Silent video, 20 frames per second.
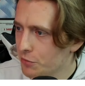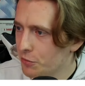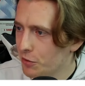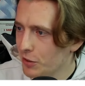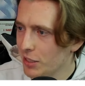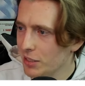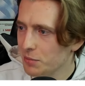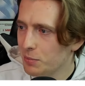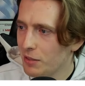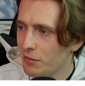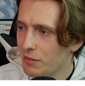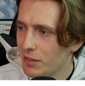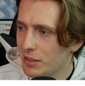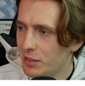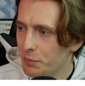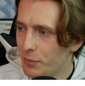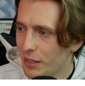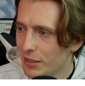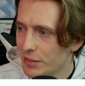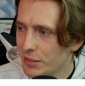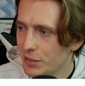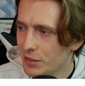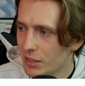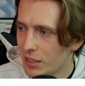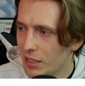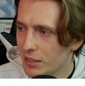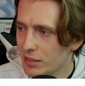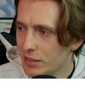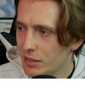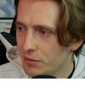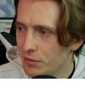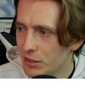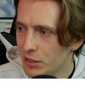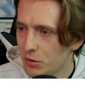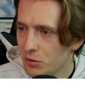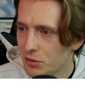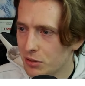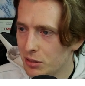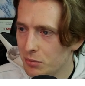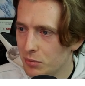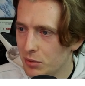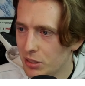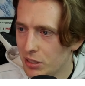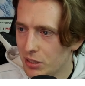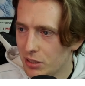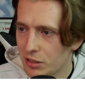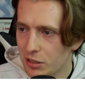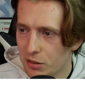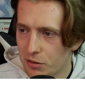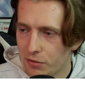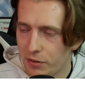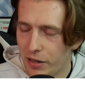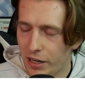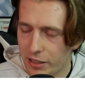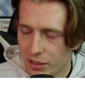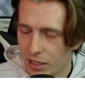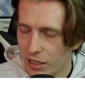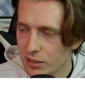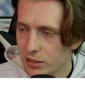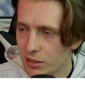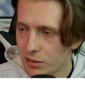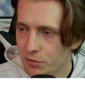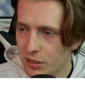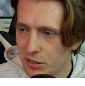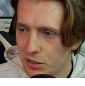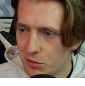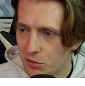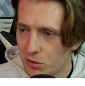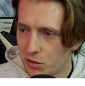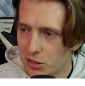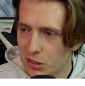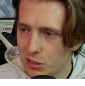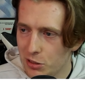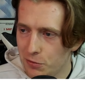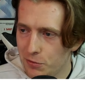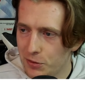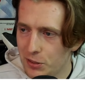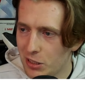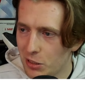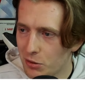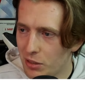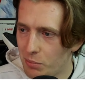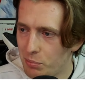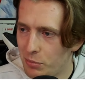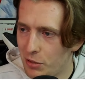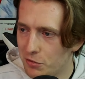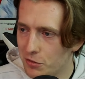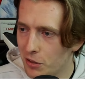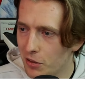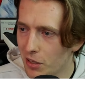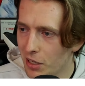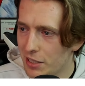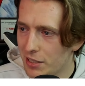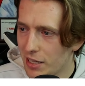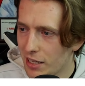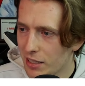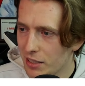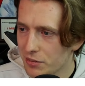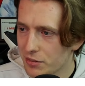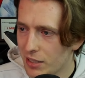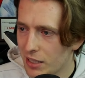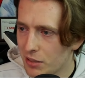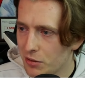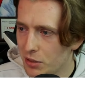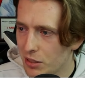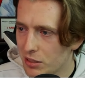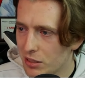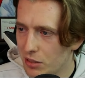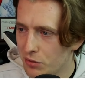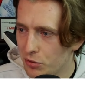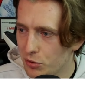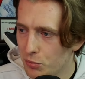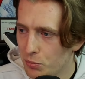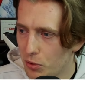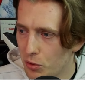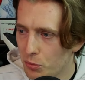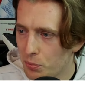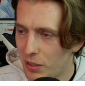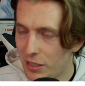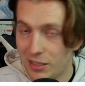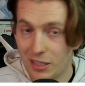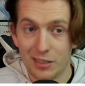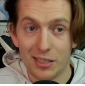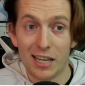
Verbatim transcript: Twoja sprawa, tym bardziej, że każdy wiedział, czym się kierowałeś. Każdy wiedział, no tyś widział na pewno. I nagle wskakuje, że futbol upada.